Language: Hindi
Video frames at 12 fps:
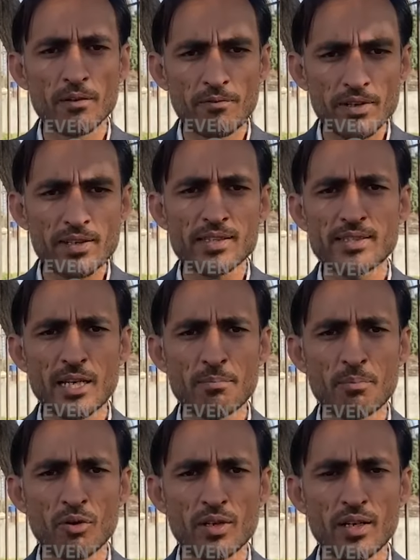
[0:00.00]
फिटनेस
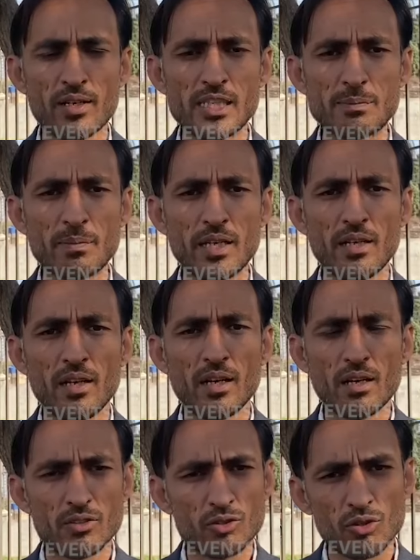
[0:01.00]
कैंप होगा
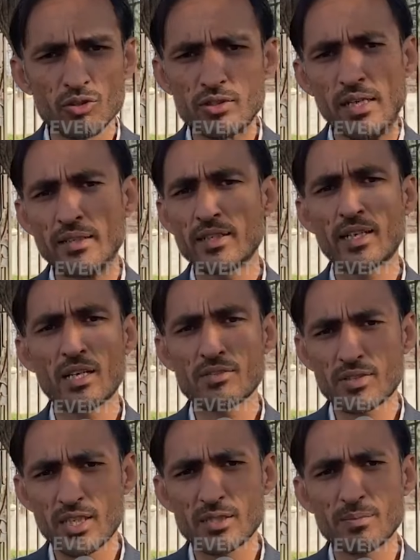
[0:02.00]
इसमें जो न्यूजीलैंड के खिलाफ
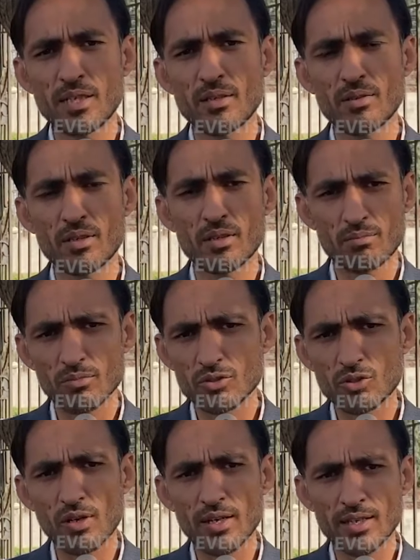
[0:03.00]
सीरीज में
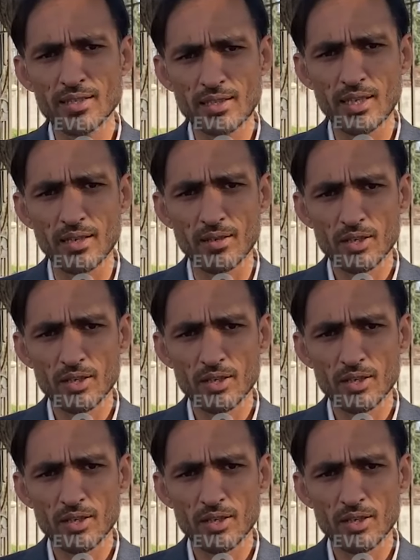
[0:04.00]
जो लड़के थे